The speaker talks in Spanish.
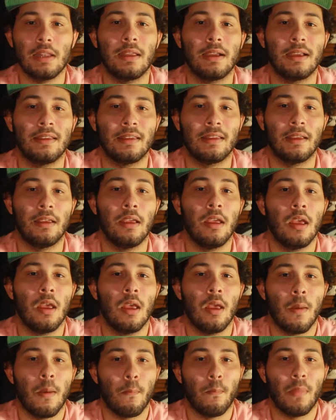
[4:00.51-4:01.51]
es un arte que
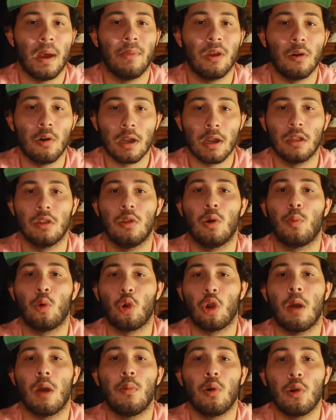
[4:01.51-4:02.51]
se va
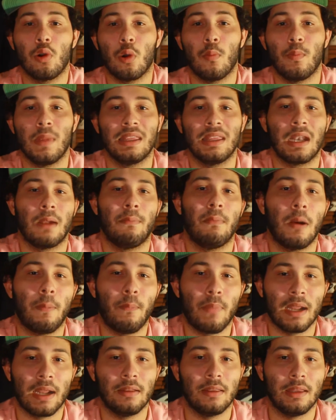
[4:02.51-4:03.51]
mejorando poco a poco
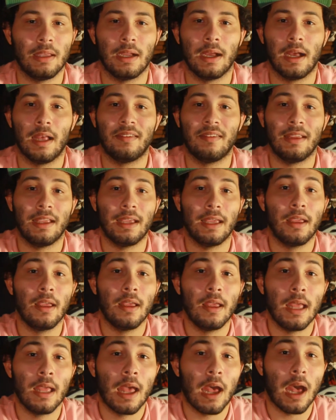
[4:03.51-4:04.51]
mientras más practica.
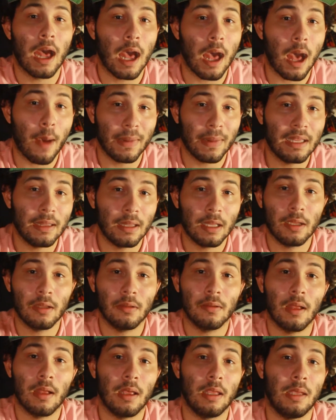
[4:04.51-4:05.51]
Así que
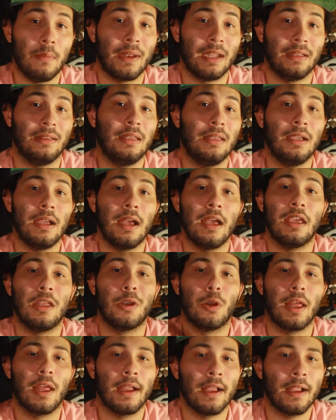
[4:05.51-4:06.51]
aprende y
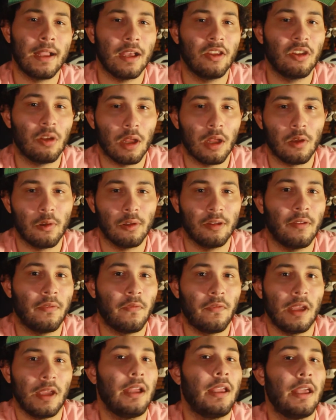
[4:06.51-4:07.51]
practica y no le hagas caso a las
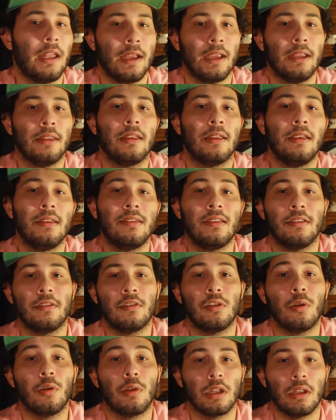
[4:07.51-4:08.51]
cosas feas que la gente
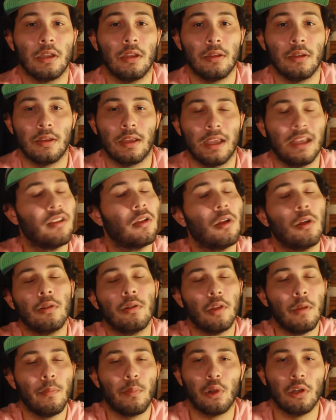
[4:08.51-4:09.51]
dice sobre ti.
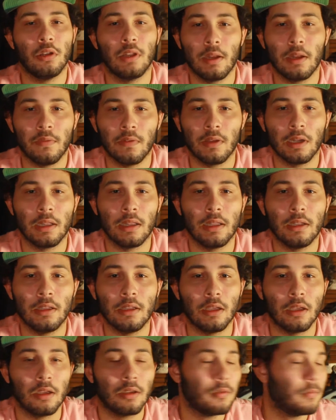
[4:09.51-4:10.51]
Eso no importa al
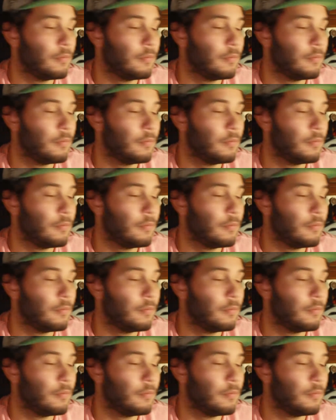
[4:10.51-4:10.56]
final del